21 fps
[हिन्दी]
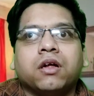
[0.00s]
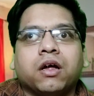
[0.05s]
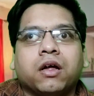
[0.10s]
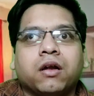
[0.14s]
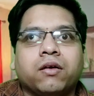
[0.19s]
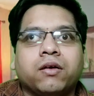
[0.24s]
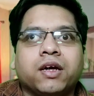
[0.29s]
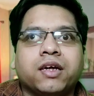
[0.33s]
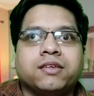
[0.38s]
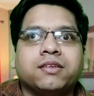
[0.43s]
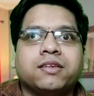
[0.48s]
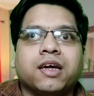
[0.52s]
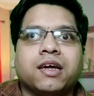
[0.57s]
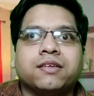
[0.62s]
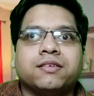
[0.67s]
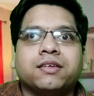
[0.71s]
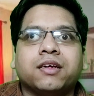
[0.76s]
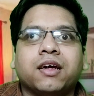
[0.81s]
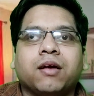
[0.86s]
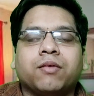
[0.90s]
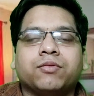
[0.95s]
हेलो गाइस
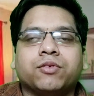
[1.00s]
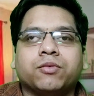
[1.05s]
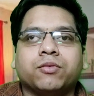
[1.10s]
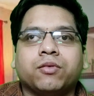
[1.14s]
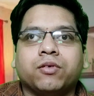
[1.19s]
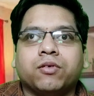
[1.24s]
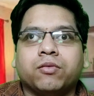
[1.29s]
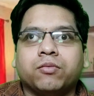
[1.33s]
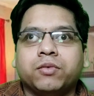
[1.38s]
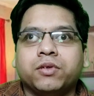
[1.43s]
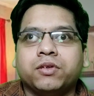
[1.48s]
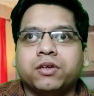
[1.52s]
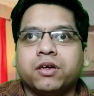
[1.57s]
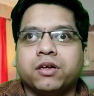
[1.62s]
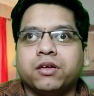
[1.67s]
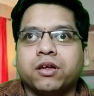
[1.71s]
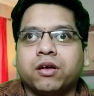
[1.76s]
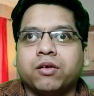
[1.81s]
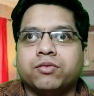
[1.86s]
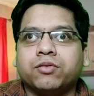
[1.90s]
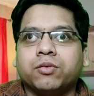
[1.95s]
कैसे हैं आप सभी लोग उम्मीद
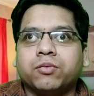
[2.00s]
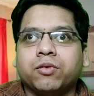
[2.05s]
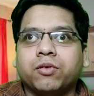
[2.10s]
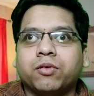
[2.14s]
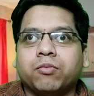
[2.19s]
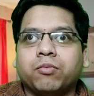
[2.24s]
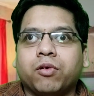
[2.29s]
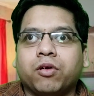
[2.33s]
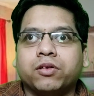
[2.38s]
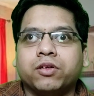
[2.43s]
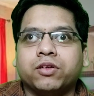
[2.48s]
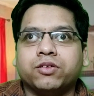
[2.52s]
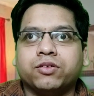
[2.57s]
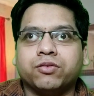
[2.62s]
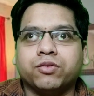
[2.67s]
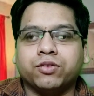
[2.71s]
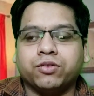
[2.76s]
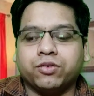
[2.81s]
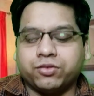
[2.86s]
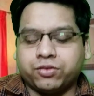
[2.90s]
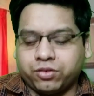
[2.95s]
करता हूँ आप सभी लोग बहुत अच्छे
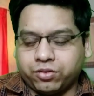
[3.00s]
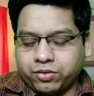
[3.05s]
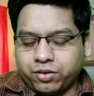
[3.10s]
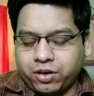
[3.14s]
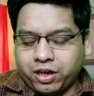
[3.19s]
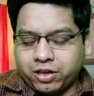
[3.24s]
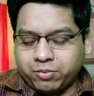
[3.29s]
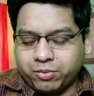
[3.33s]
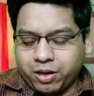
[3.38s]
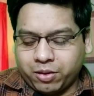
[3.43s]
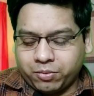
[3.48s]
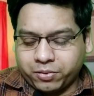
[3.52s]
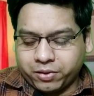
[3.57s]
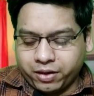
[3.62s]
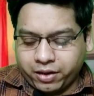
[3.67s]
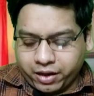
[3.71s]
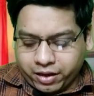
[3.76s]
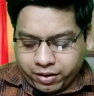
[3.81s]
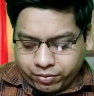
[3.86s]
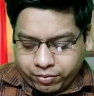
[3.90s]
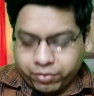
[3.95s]
होंगे दोस्तों तो आज मैं आपके
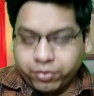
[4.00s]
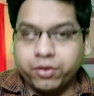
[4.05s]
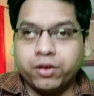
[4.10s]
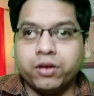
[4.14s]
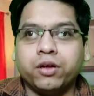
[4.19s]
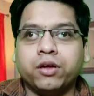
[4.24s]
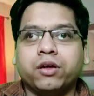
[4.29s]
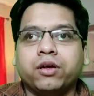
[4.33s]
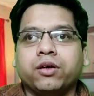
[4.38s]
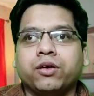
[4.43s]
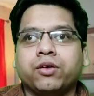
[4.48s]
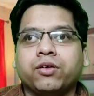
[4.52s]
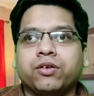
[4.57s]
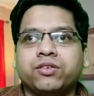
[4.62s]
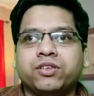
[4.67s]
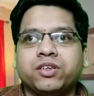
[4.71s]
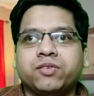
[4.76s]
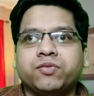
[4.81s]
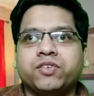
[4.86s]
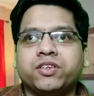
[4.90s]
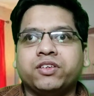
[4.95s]
लिए लाया हूँ रोड
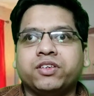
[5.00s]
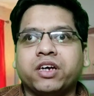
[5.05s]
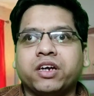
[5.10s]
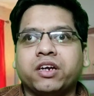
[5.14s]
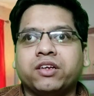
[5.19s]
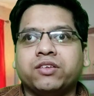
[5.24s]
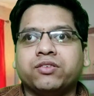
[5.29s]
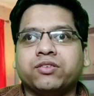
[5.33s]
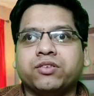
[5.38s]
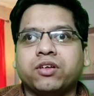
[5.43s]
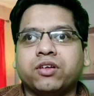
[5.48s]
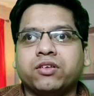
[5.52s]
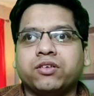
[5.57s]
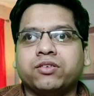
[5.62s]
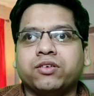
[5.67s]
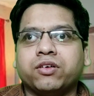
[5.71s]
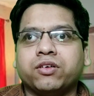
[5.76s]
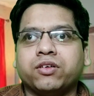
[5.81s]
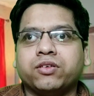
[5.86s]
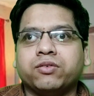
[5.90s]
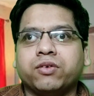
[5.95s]
सेफ्टी चैलेंज टू
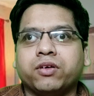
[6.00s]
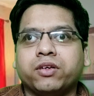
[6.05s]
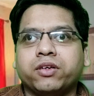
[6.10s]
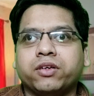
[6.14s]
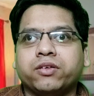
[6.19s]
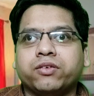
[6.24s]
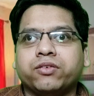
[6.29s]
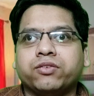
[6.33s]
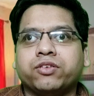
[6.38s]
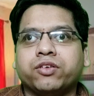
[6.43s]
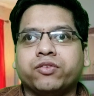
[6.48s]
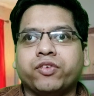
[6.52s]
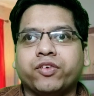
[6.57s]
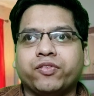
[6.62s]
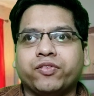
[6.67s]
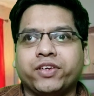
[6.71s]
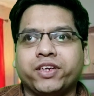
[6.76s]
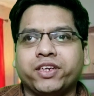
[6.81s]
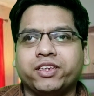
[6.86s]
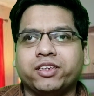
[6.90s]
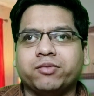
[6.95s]
थाउजेंड ट्वेंटी वन के दोस्तों
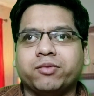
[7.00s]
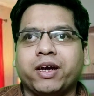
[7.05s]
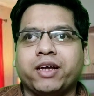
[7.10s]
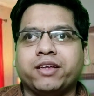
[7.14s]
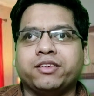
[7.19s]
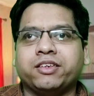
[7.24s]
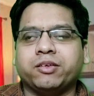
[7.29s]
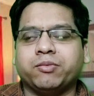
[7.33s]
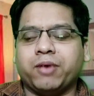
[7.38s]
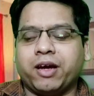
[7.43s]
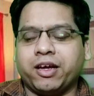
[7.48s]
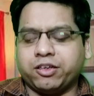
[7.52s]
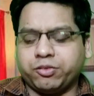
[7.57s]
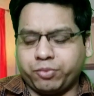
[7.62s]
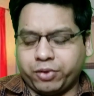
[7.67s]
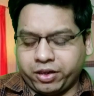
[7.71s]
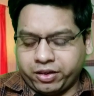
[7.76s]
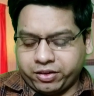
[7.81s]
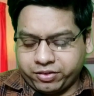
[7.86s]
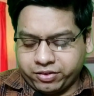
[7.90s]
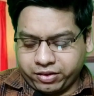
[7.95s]
फिफ्टीन मैच की मैच
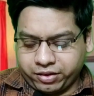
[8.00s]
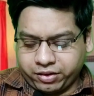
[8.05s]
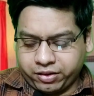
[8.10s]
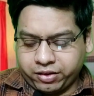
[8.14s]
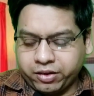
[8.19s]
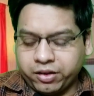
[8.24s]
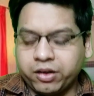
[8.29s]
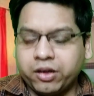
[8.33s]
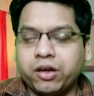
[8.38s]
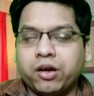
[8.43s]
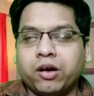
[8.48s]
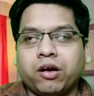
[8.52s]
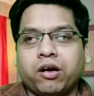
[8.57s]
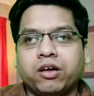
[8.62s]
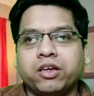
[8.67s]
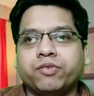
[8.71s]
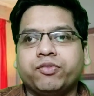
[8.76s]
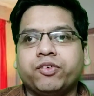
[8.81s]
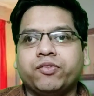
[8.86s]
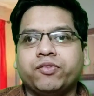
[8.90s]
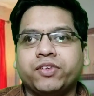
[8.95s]
प्रडिक्शन
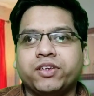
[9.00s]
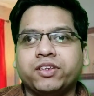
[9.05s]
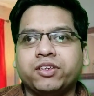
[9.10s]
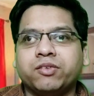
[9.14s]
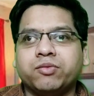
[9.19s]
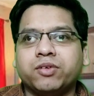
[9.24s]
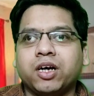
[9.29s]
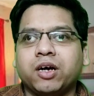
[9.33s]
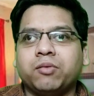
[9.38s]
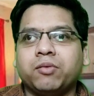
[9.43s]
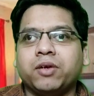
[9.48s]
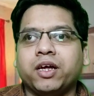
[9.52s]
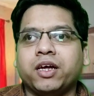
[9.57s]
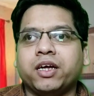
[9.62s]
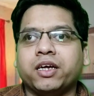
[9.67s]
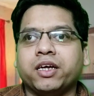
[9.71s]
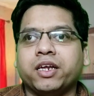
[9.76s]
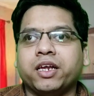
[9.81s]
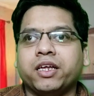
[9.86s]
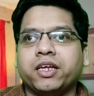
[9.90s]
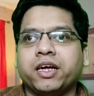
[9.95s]
और फिफ्टीन मुकाबला
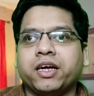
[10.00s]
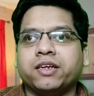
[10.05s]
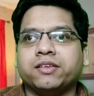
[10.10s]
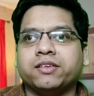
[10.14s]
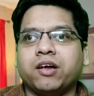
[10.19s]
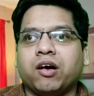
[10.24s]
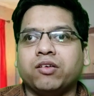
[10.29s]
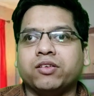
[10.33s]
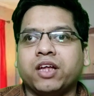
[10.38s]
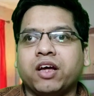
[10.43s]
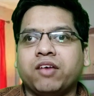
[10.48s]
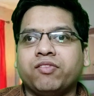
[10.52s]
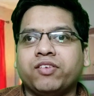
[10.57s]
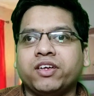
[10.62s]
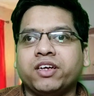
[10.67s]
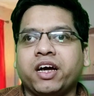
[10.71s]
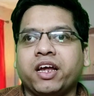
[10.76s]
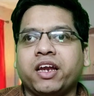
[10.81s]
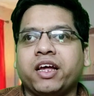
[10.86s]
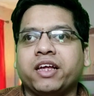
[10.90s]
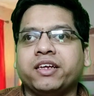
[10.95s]
है खेला जाएगा साउथ
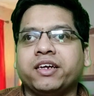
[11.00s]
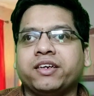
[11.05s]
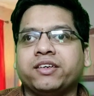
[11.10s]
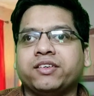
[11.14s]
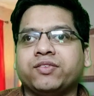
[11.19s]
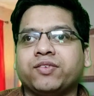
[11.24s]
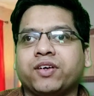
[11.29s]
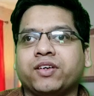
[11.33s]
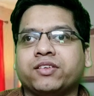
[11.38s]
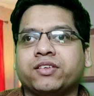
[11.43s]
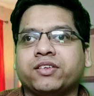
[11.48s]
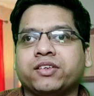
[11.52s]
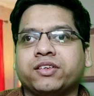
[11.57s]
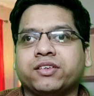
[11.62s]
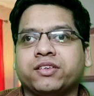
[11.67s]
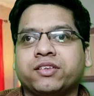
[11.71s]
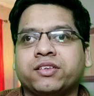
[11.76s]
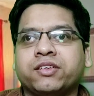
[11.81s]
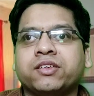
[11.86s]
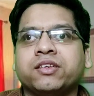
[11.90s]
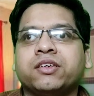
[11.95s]
अफ्रीका लेजेंड्स
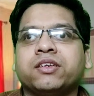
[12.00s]
वर्सेस